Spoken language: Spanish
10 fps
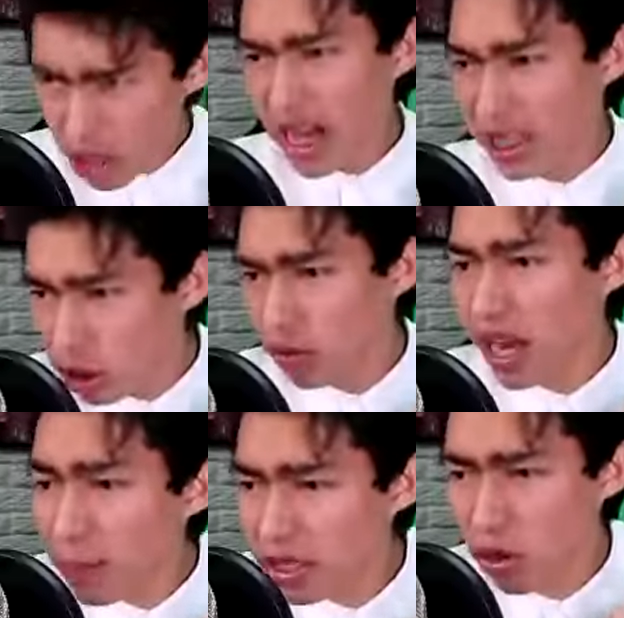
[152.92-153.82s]
Oye, si
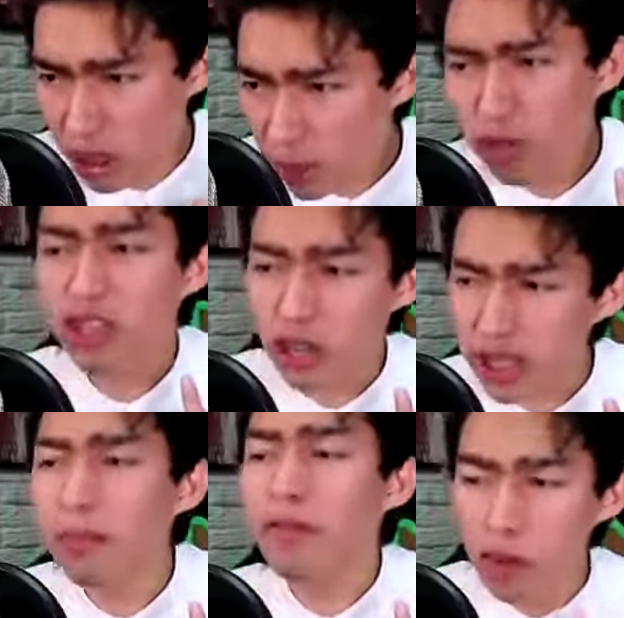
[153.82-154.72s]
tuviera mis audífonos
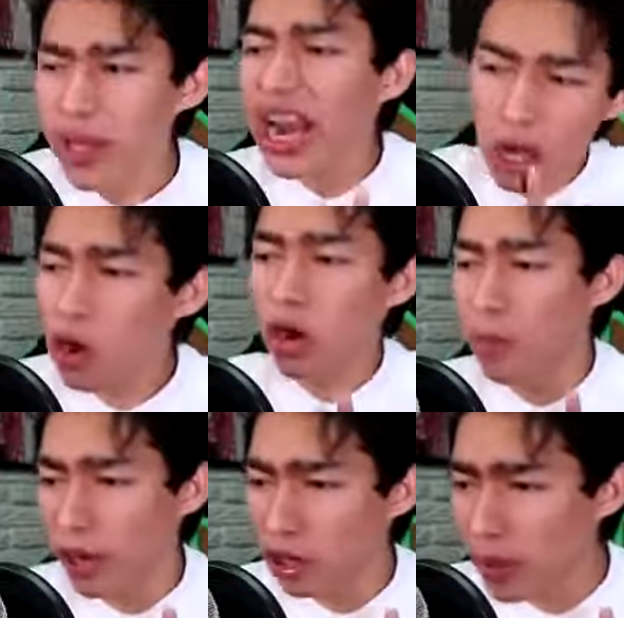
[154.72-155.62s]
ahorita me volviera
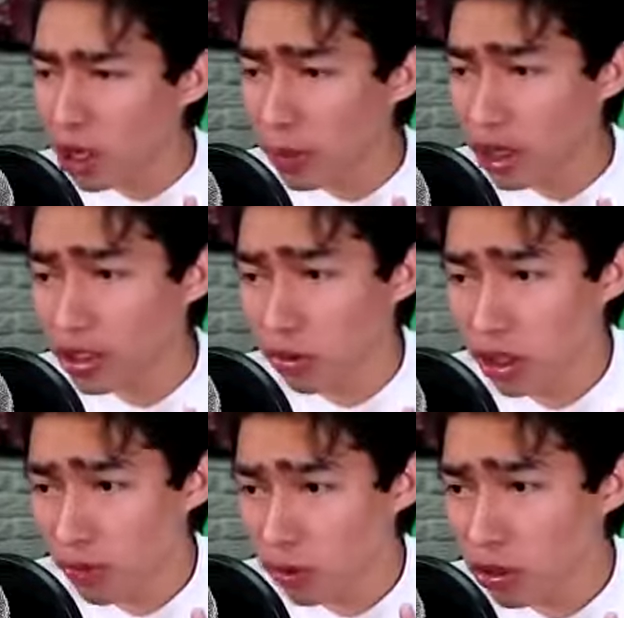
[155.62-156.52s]
loco, pero no me quiero poner los
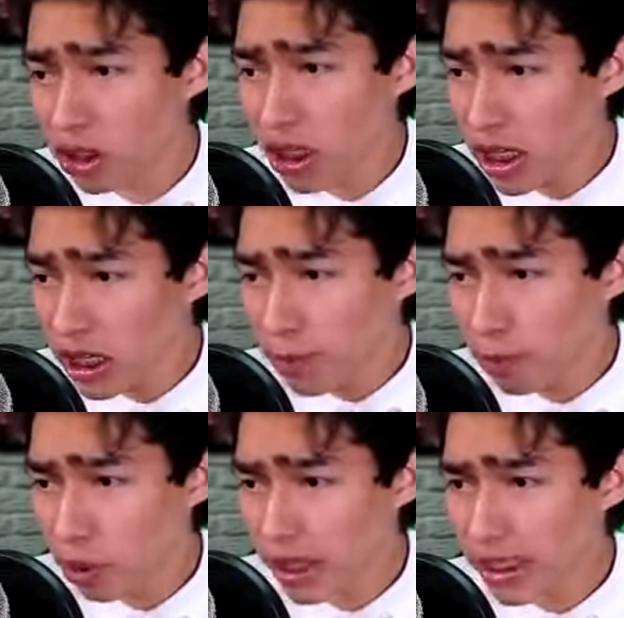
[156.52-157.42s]
audífonos
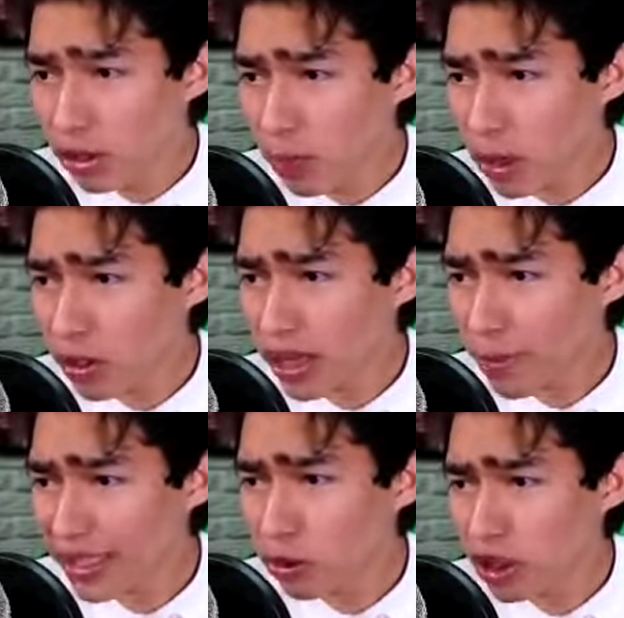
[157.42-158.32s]
porque si no me cuesta
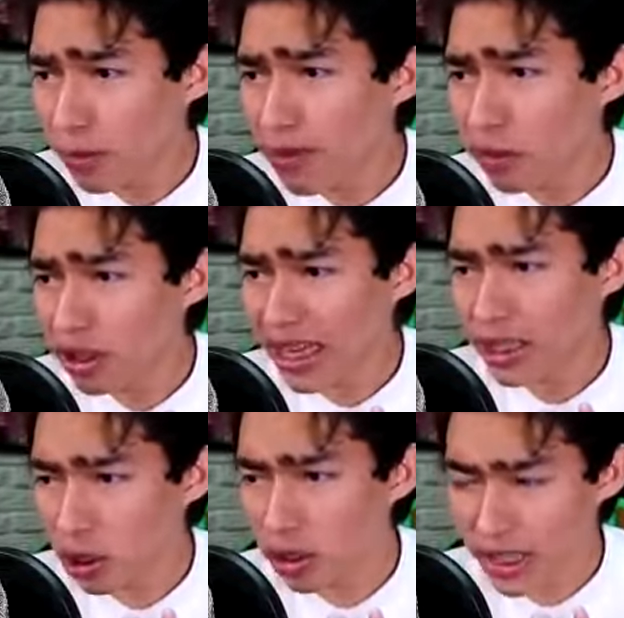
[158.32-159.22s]
más escuchar mi voz
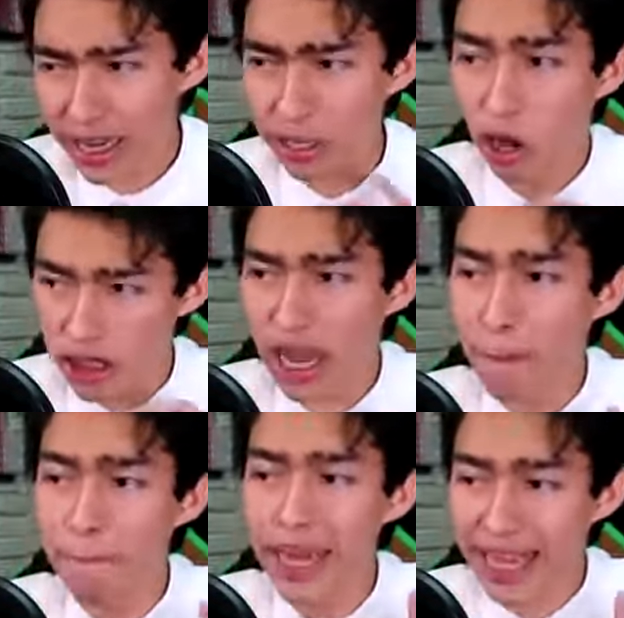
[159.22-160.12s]
castrosa, que, o sea,
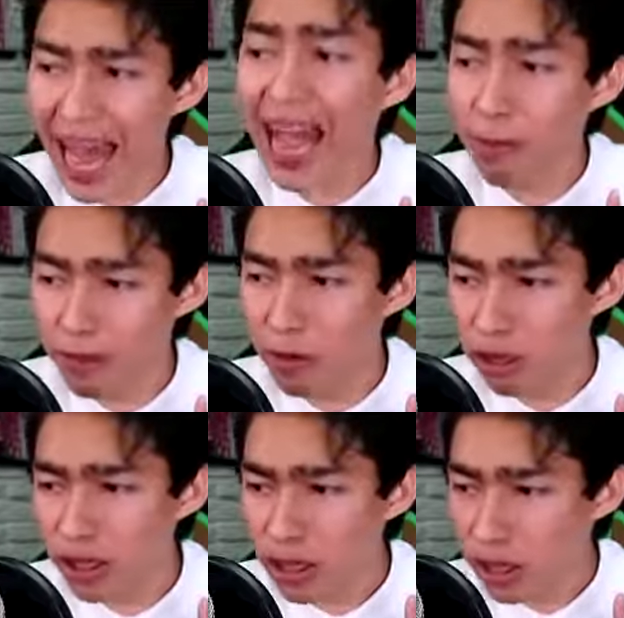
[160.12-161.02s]
me caga mi voz